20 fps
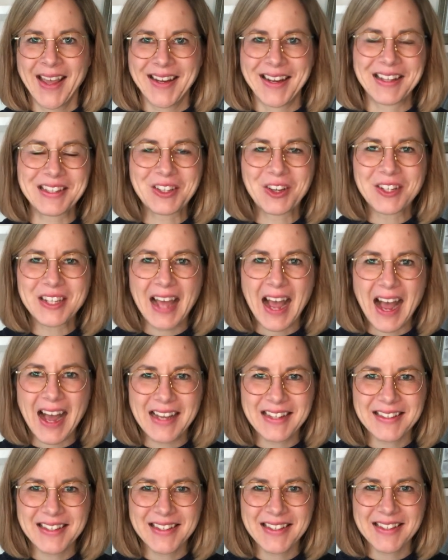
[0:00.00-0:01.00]
Dass Gott der
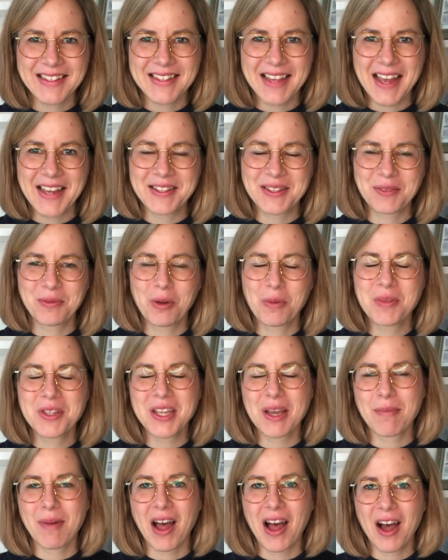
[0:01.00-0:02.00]
Arzt ist, das heißt für
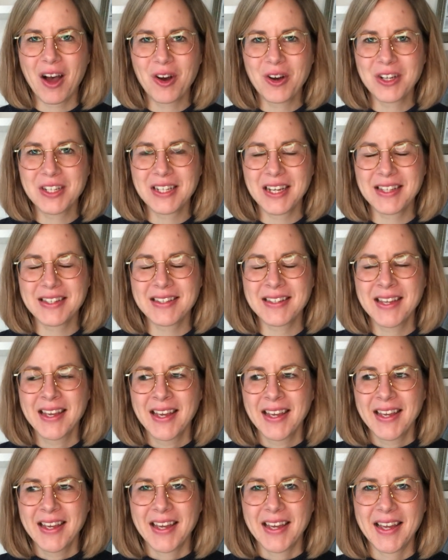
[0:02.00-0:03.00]
mich aber auch, dass
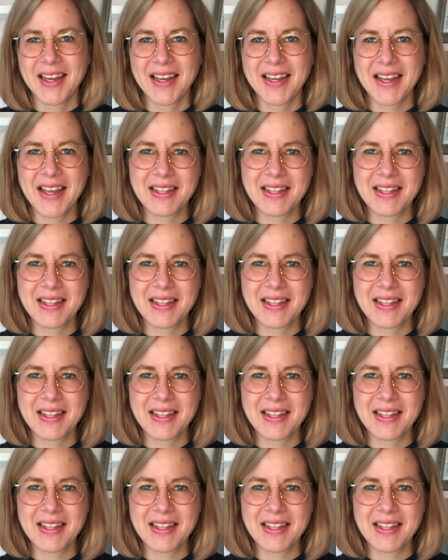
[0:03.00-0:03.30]
äh,